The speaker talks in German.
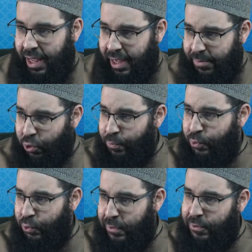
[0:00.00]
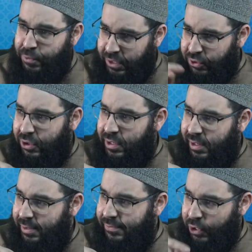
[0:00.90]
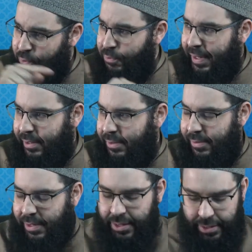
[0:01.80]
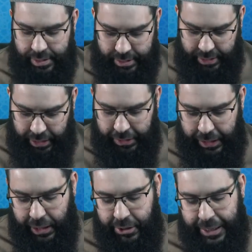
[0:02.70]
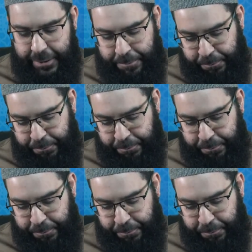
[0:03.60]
aber Umm Kulthum, die Tochter von Abu Bakr radiallahu an.